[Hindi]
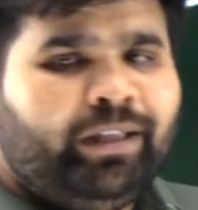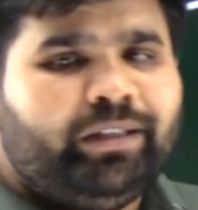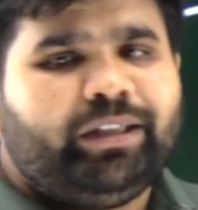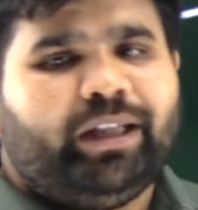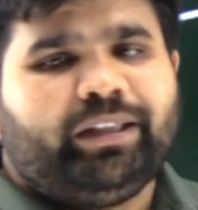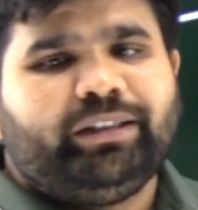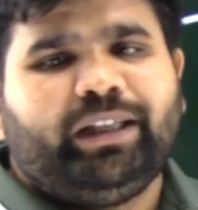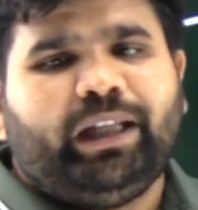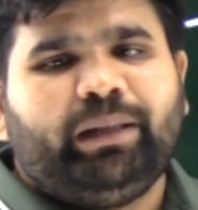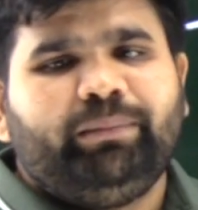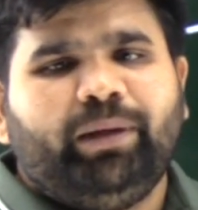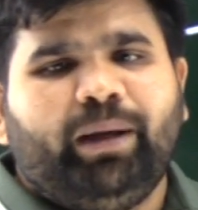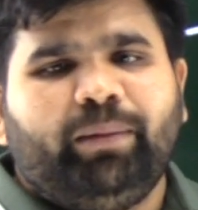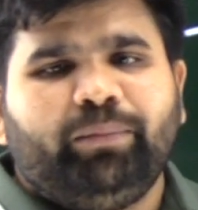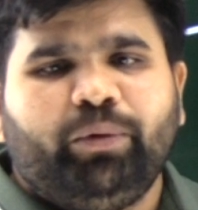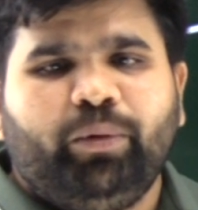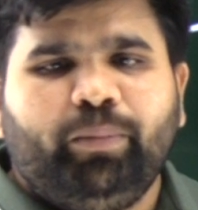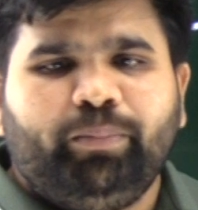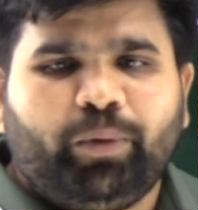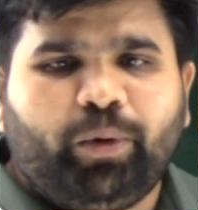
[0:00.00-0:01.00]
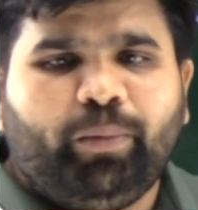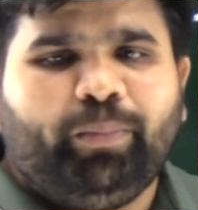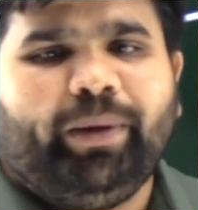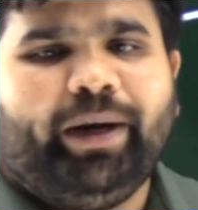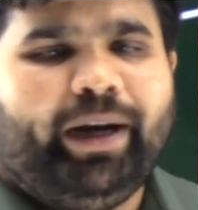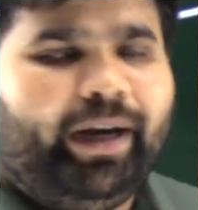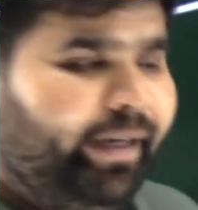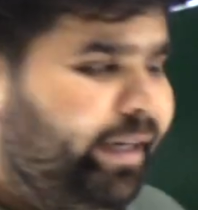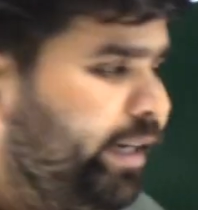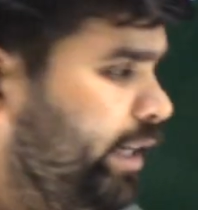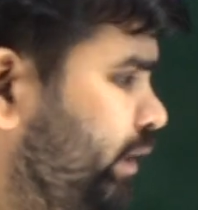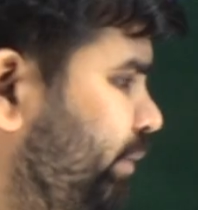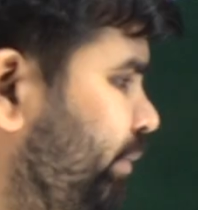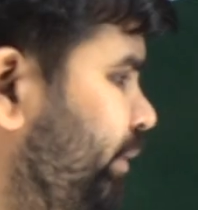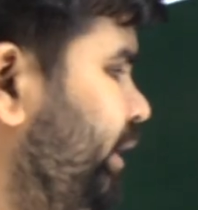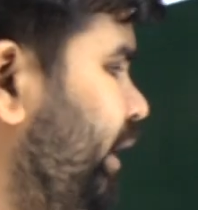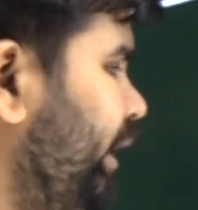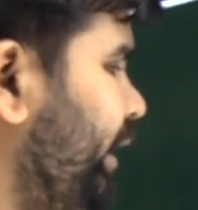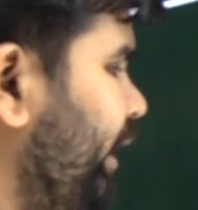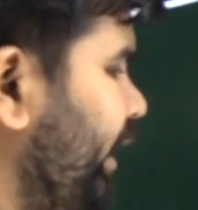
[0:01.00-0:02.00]
साथ साथ में आपको प्रॉपर एड्रेस भी
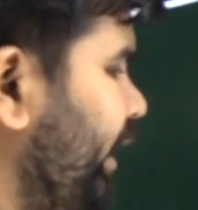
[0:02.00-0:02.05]
सेंड